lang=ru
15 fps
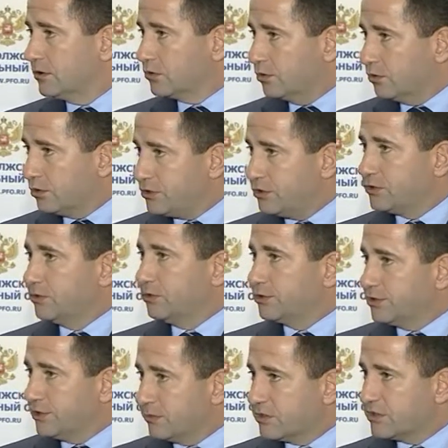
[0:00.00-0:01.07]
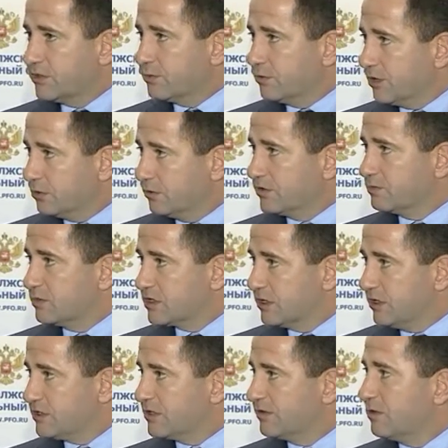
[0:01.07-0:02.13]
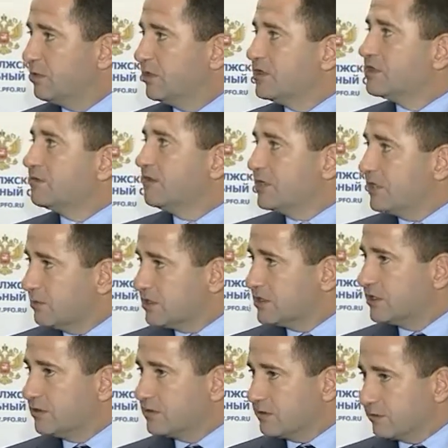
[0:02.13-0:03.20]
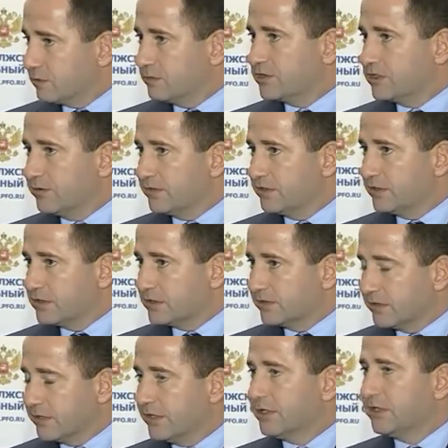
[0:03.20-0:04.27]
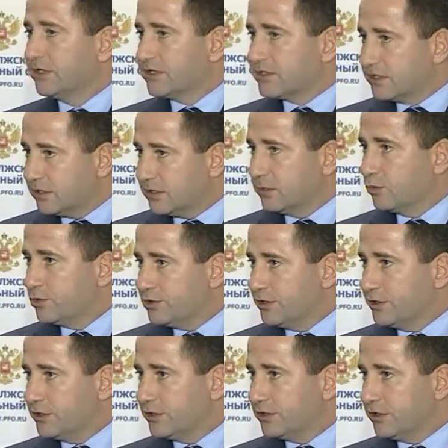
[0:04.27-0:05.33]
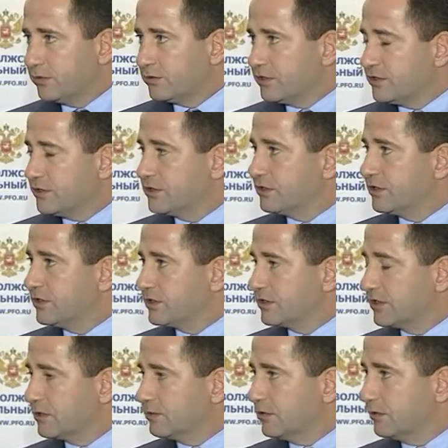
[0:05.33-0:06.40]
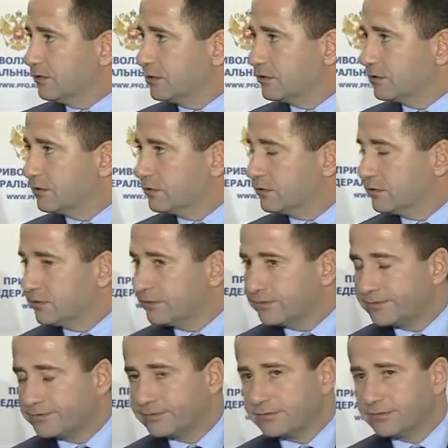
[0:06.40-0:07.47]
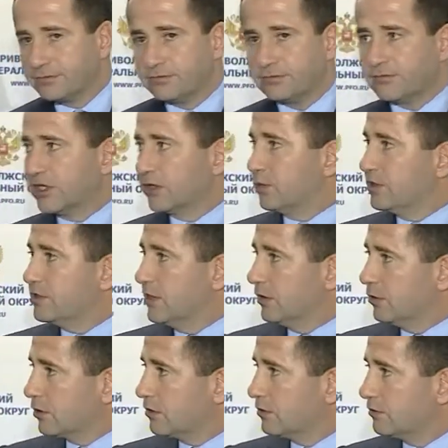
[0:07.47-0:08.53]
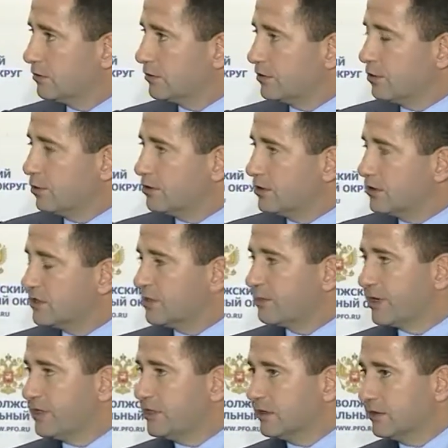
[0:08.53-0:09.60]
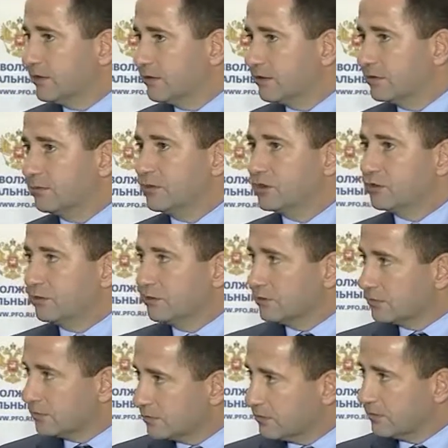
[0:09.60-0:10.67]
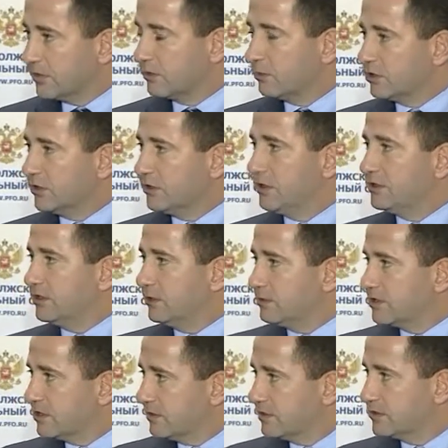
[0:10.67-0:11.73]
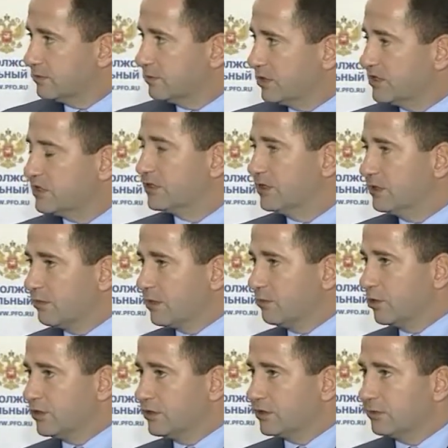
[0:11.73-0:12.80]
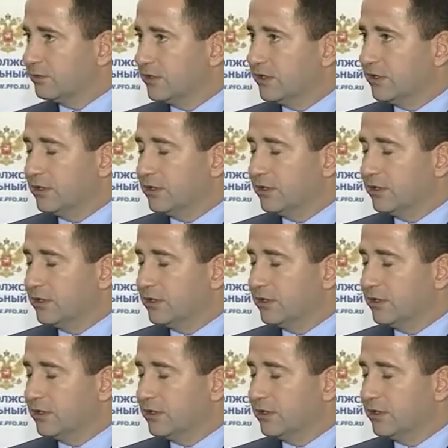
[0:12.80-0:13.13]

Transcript: то очень сложно обязать молодого специалиста выполнить свои обязательства, в том числе финансовые, за обучение. Да? И вот здесь начинается как бы вот э, такой диалог не очень лицеприятный между работодателем и, соответственно, потенциальным работником.